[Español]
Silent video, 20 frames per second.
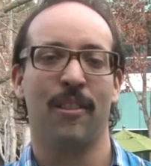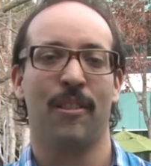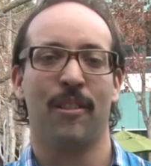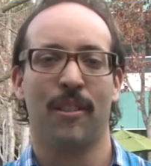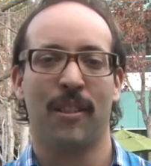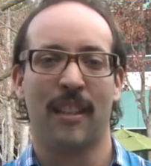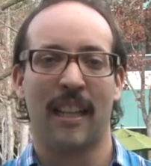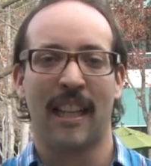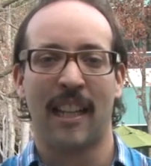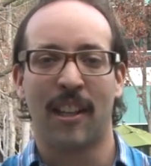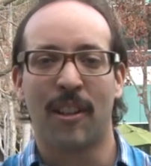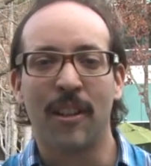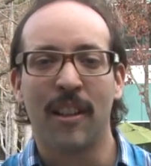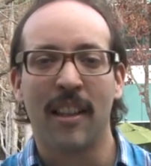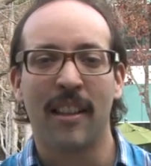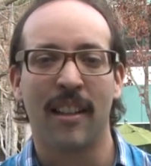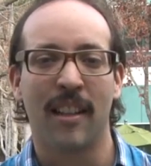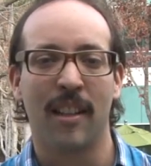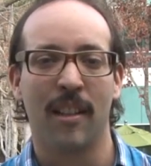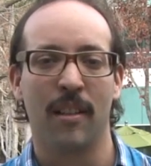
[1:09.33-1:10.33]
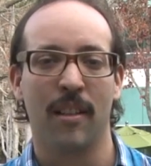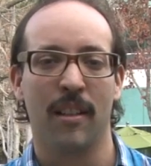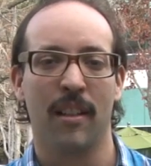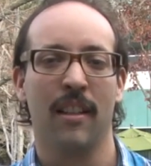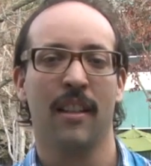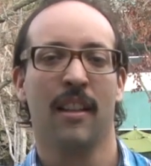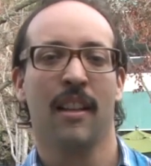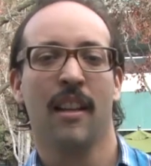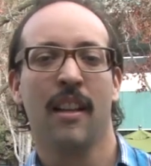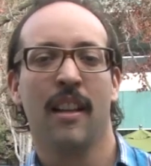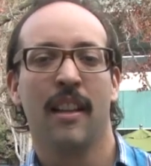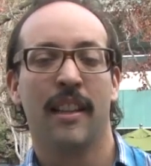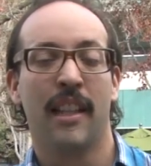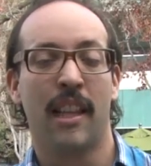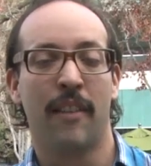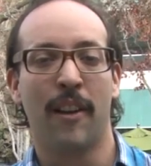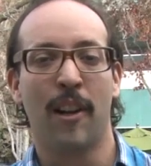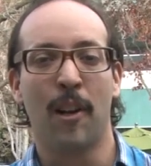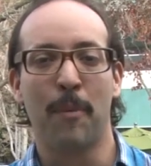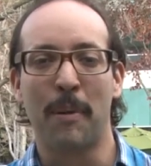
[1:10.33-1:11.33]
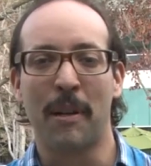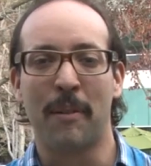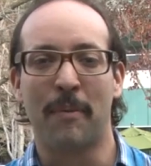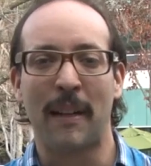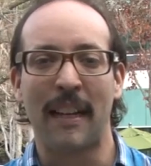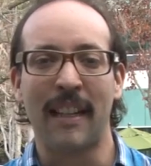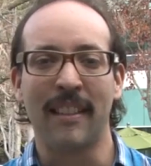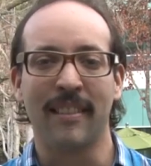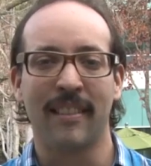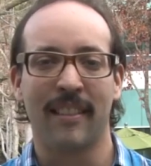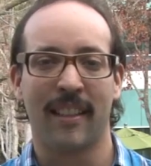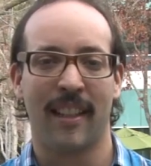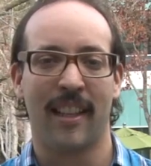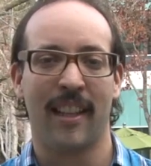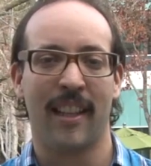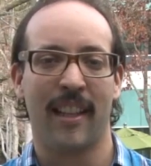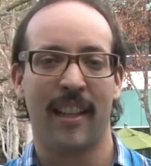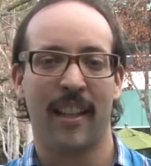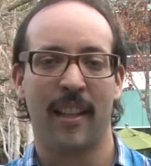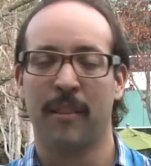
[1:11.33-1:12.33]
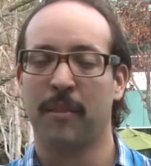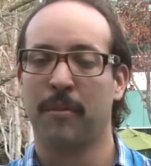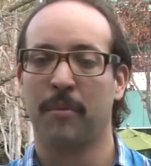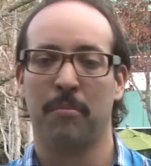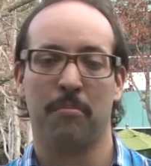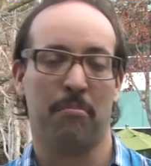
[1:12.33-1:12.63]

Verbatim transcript: los ganadores del Developer Bus eh,